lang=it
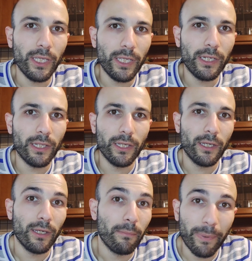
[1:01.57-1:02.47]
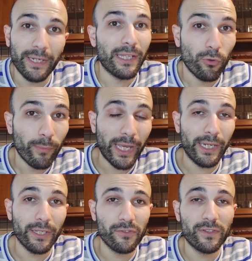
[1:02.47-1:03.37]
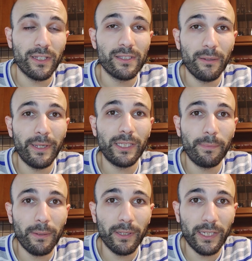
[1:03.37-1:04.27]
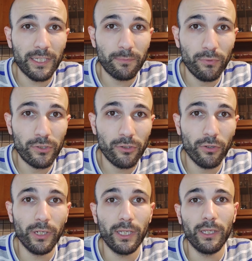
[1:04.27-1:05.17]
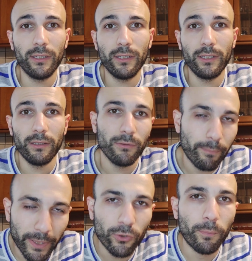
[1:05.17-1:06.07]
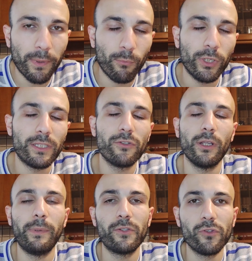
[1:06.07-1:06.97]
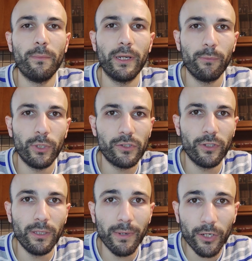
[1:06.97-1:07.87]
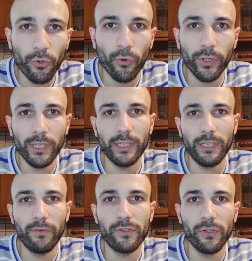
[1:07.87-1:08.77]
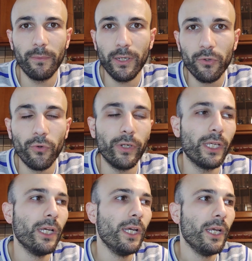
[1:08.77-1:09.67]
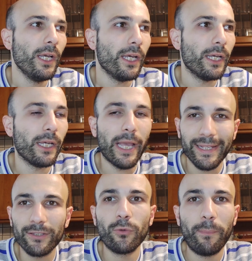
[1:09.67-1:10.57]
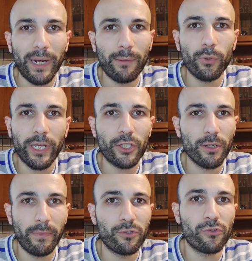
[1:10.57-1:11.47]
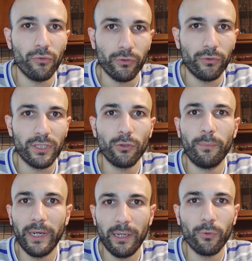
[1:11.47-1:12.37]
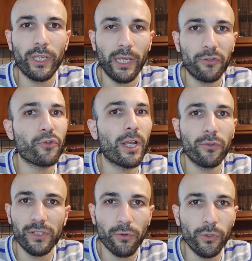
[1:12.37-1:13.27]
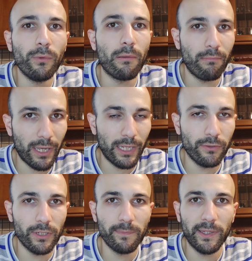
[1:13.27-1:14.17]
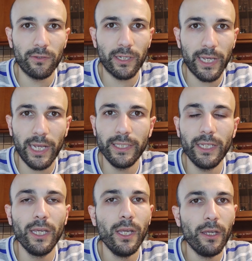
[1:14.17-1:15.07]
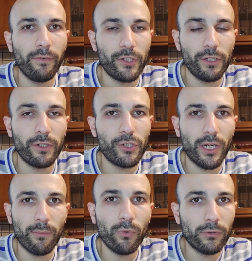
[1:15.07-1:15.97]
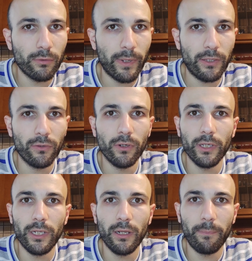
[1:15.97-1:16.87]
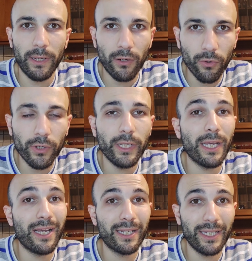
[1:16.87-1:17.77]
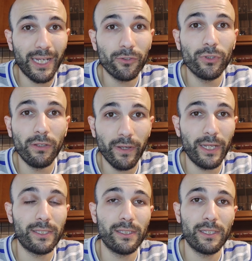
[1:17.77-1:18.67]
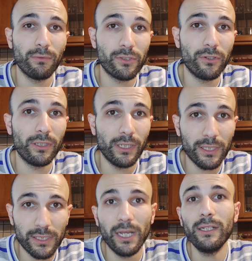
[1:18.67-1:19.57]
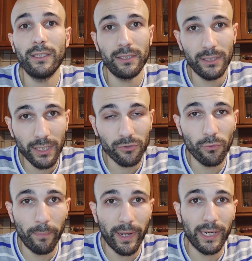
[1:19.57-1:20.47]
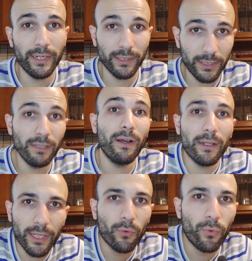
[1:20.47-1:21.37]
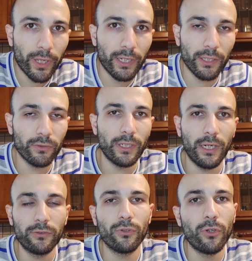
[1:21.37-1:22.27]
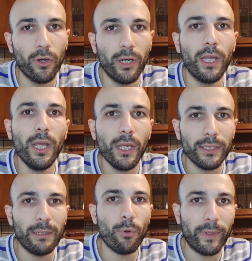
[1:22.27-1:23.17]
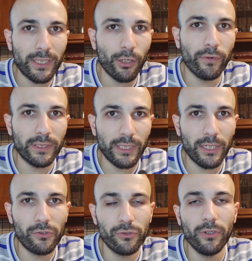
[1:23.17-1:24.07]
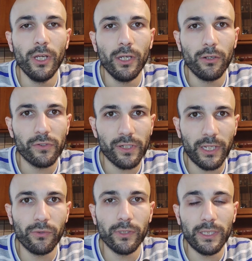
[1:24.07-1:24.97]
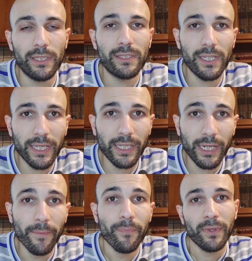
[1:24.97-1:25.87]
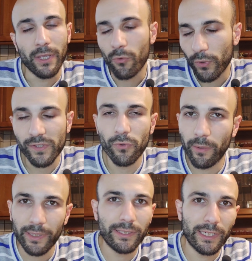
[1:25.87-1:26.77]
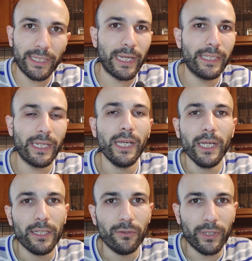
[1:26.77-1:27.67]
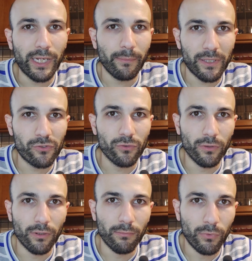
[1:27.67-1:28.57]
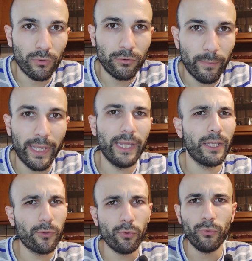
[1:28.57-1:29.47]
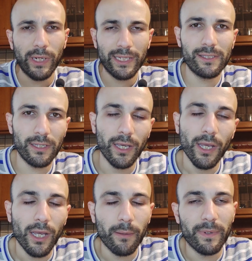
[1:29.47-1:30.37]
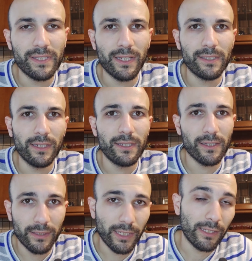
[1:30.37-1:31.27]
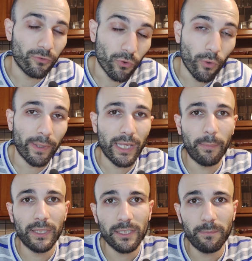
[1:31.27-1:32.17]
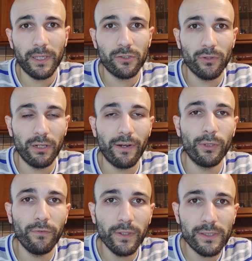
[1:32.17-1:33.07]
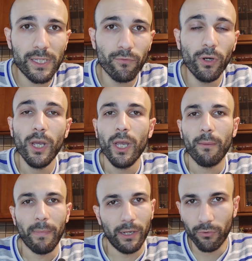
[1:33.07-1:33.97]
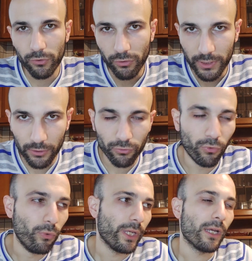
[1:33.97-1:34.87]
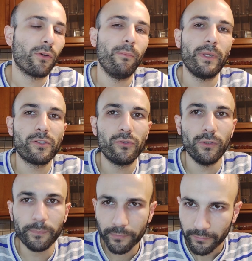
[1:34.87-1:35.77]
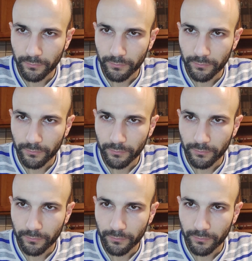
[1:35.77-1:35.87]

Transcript: in eh, parità numerica sostanzialmente prima dell'espulsione eh, per doppia munizione, per somma di munizioni di Marconi, del difensore Marconi, eh, è stato un Palermo che ci ha messo sotto, è stato un Palermo che ha giocato secondo me meglio rispetto al Cagliari, faceva girare molto meglio il pallone, ha creato diverse situazioni interessanti sia su palla inattiva, da cui è nato tra l'altro il gol del momentaneo vantaggio rosanero di Segre, in cui sicuramente il Cagliari Cagliari non era messo molto bene, con un Azzi abbastanza disattento come capita spesso a livello difensivo, ma non soltanto lui ha commesso